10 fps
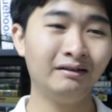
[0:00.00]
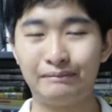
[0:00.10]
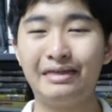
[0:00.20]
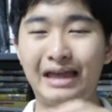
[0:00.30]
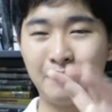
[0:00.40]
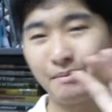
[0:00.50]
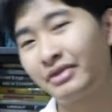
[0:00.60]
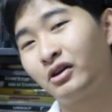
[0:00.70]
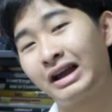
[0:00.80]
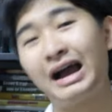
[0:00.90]
สามารถทำให้มั
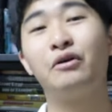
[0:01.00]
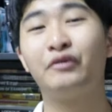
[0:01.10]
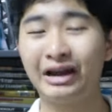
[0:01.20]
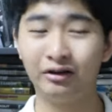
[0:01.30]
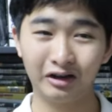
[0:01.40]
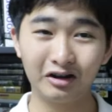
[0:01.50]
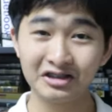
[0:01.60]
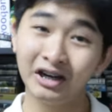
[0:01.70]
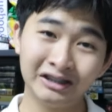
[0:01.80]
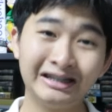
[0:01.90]
นค่อนข้างเรียลแล้วก็
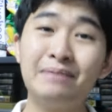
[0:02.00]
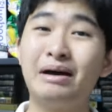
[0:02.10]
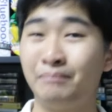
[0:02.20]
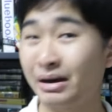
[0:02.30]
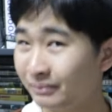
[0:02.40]
เชื่อถือได้แบบ